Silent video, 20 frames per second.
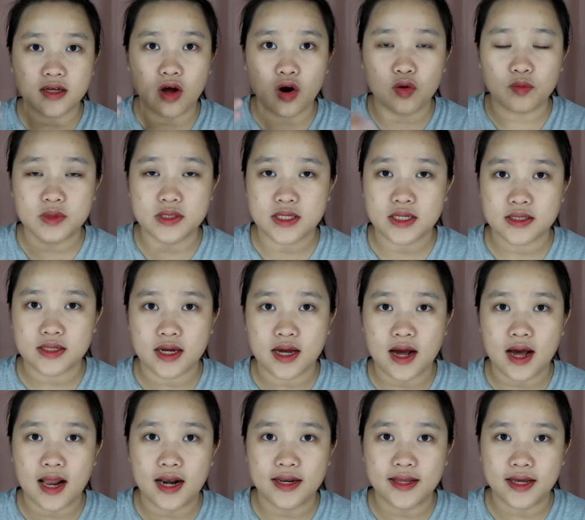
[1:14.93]
kalau
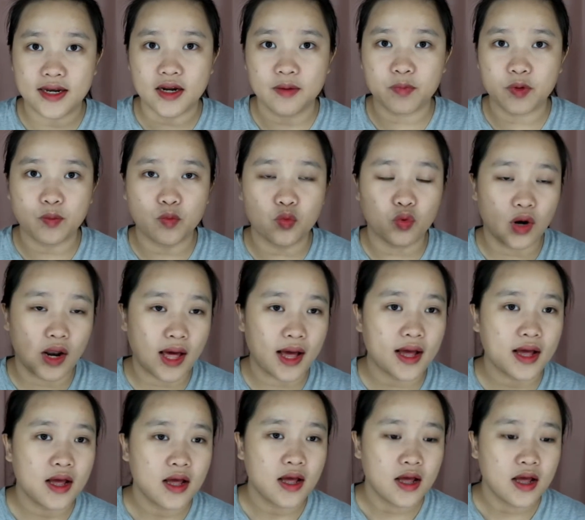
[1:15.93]
misalnya kalian yang pemula